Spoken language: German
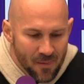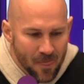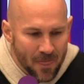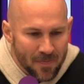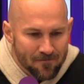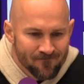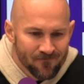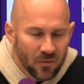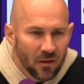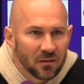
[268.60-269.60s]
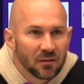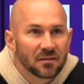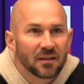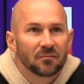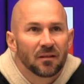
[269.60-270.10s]
könnt? Hm.
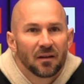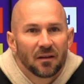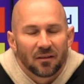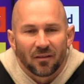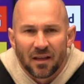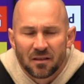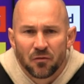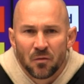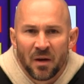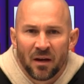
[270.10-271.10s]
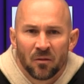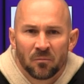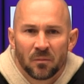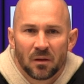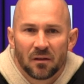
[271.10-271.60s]
Es, da geht es vielmehr
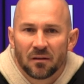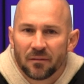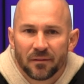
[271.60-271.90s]
um, äh,